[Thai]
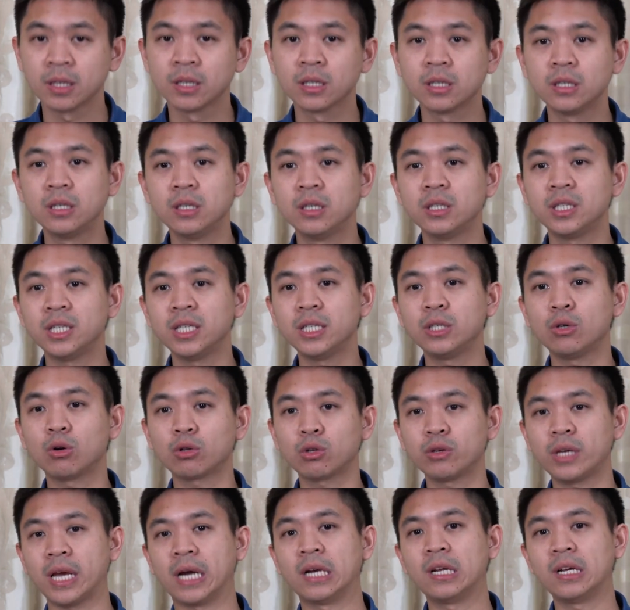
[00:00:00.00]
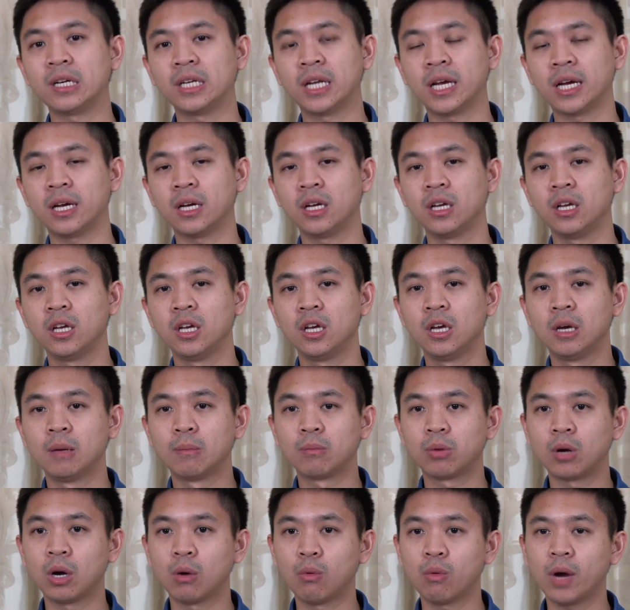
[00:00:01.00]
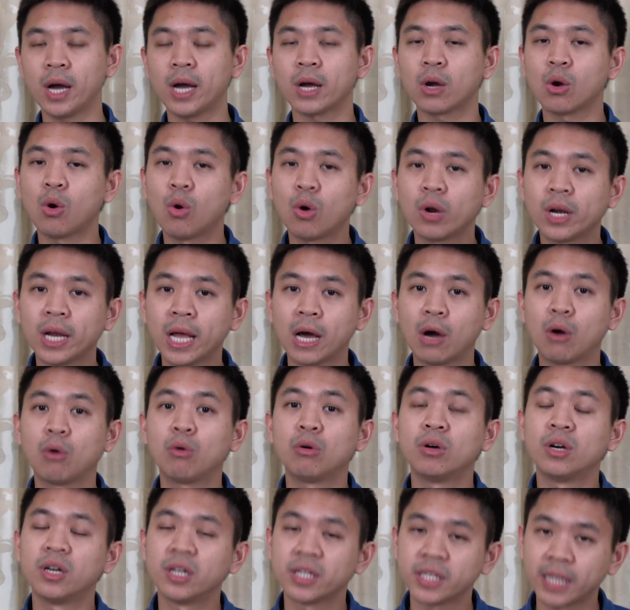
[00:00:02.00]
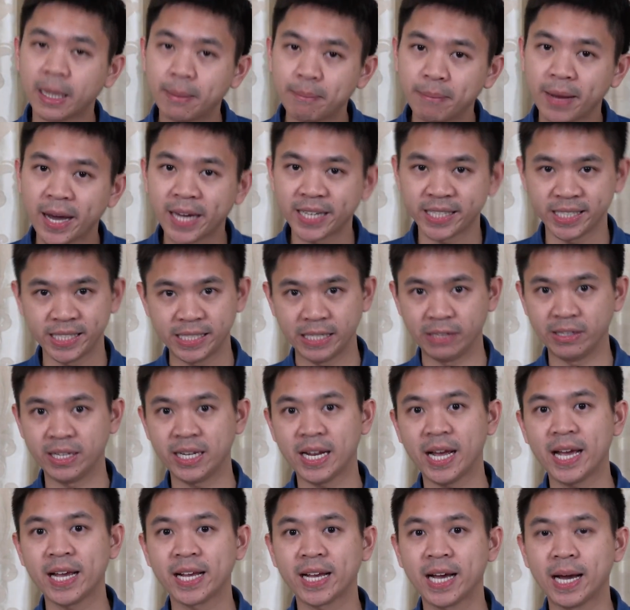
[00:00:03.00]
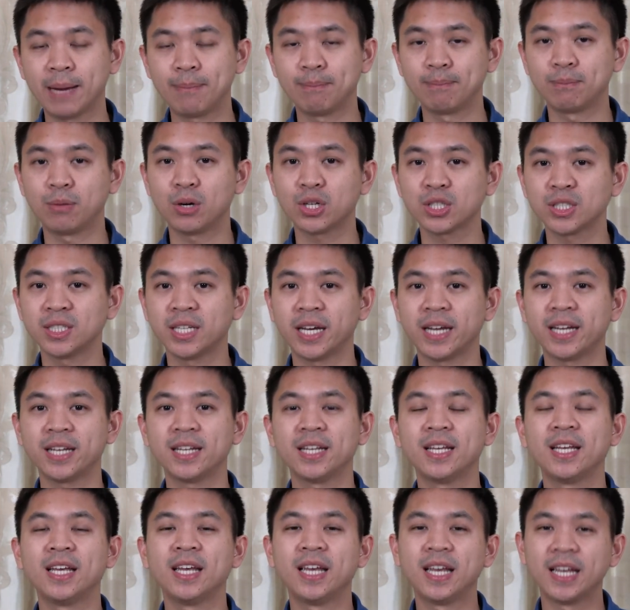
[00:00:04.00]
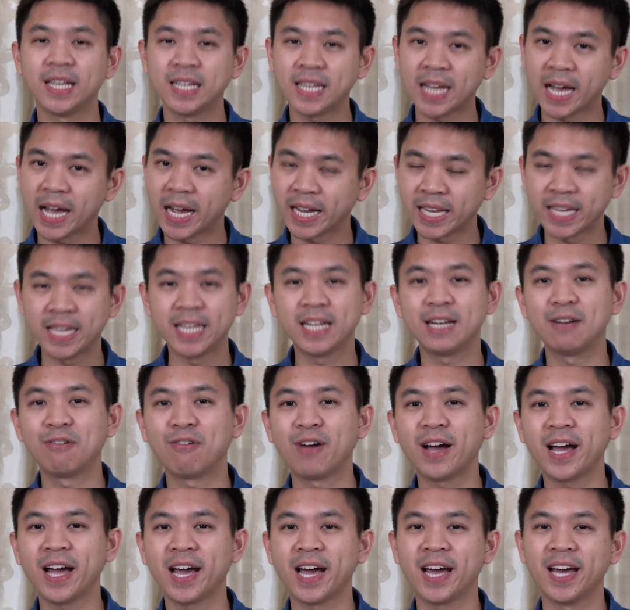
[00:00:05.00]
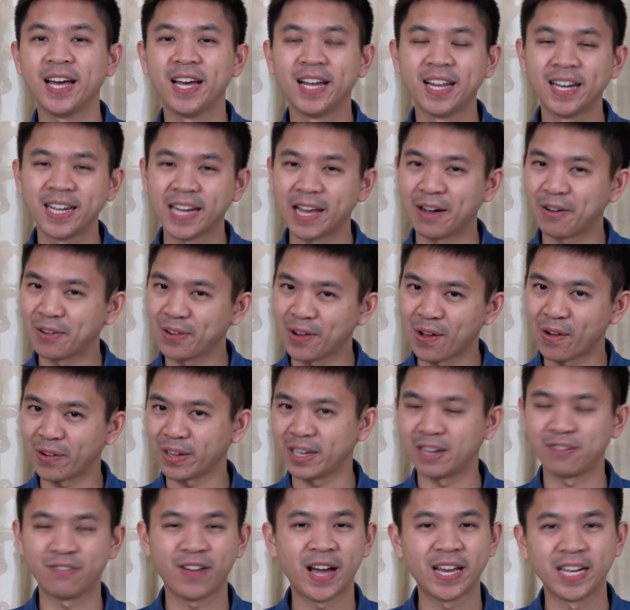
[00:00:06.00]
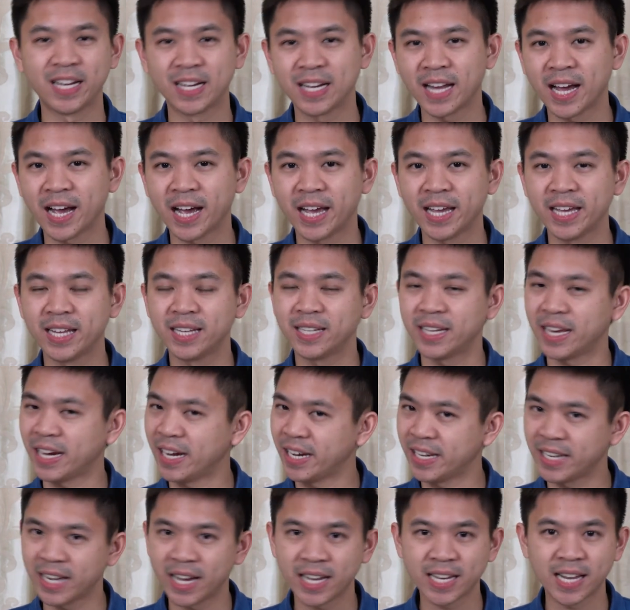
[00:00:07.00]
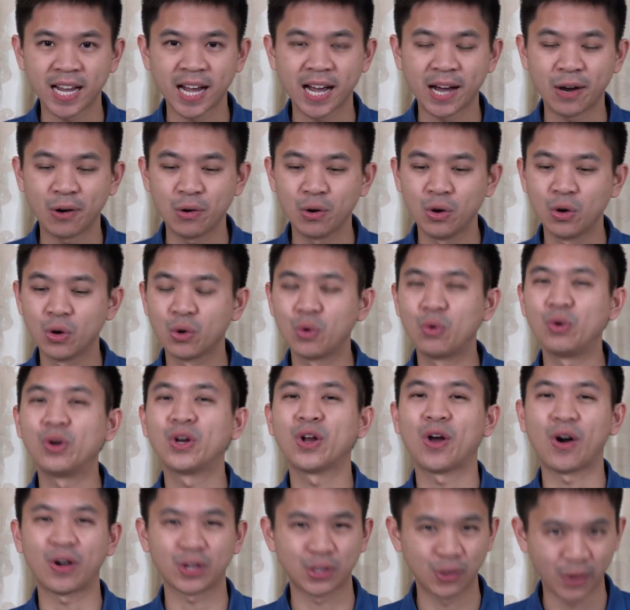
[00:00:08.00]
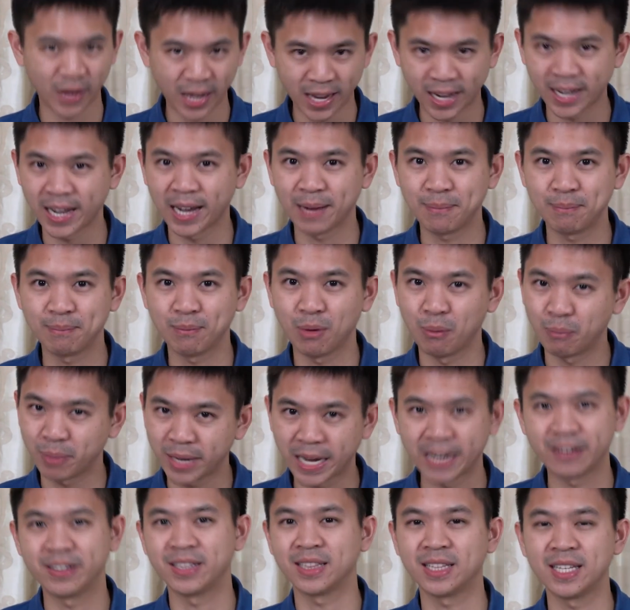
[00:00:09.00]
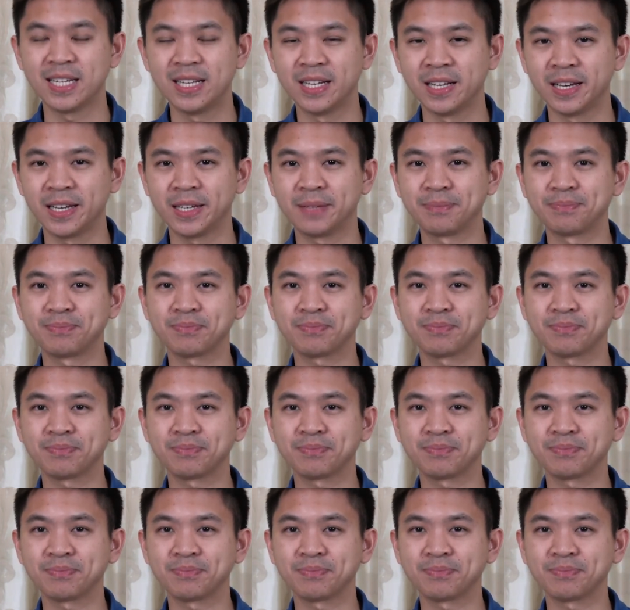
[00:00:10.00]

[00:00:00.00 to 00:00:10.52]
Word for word: คือที่ยกตัวอย่างเรื่องนี้เพราะว่าคนเราสัมผัสสิ่งนี้ได้ครับเพราะฉะนั้นอย่าคิดว่าเราหลอกอีกฝ่ายหนึ่งได้ในระยะยาวคุณหลอกตัวเองครับผมการันตีเลย